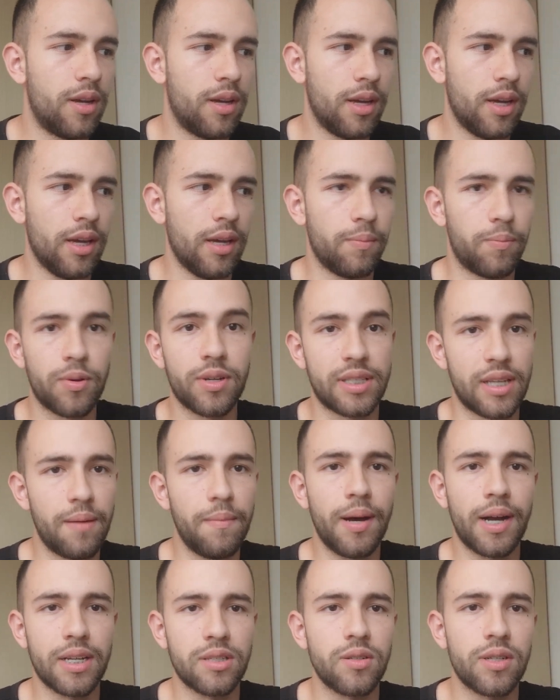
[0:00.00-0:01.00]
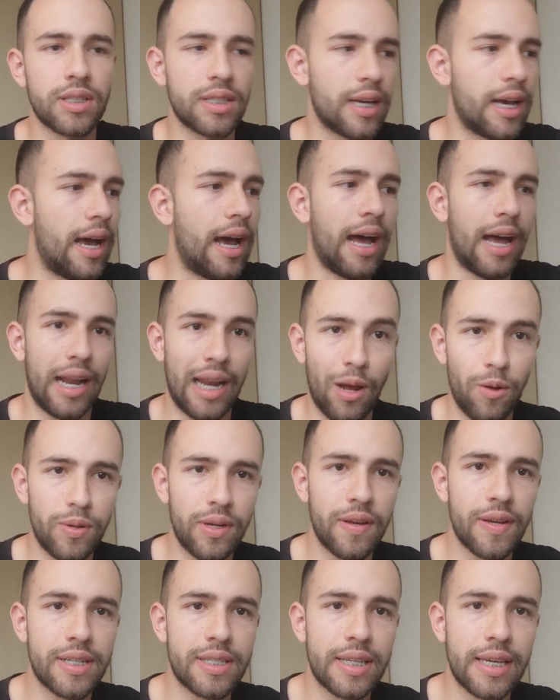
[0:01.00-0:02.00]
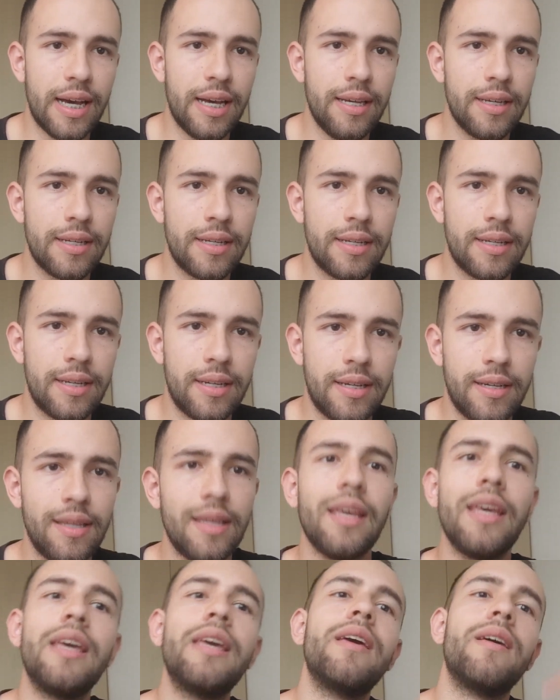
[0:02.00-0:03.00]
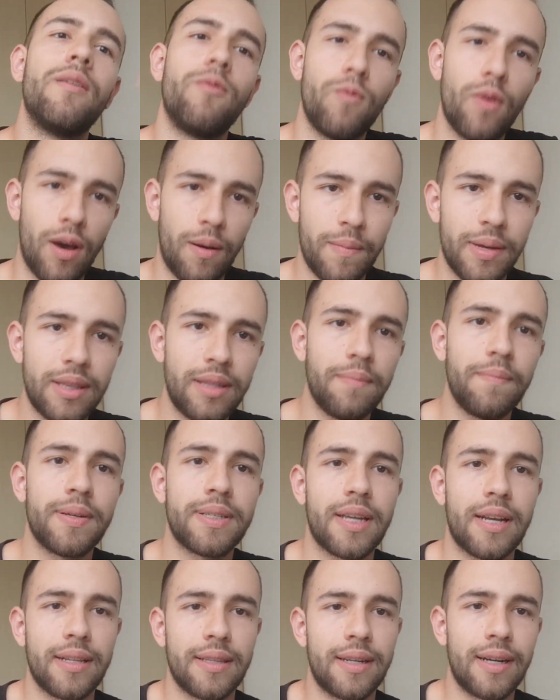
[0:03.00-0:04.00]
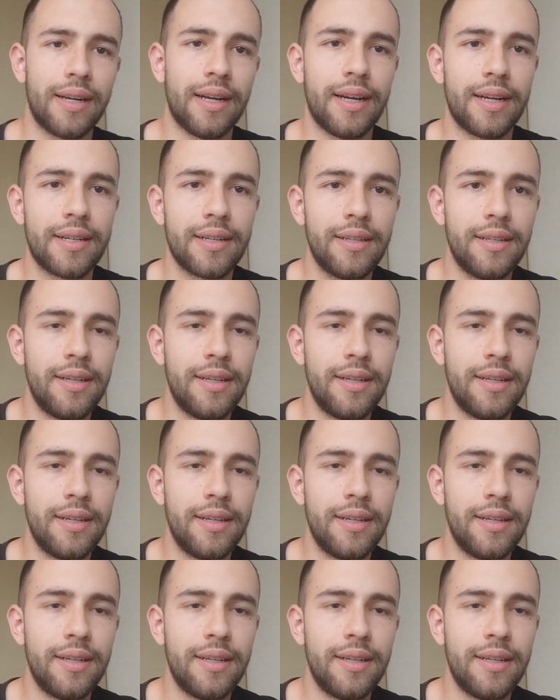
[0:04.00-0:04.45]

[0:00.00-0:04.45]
eh, porque estaba en vacaciones, la universidad y nuevamente empezar a entrenar.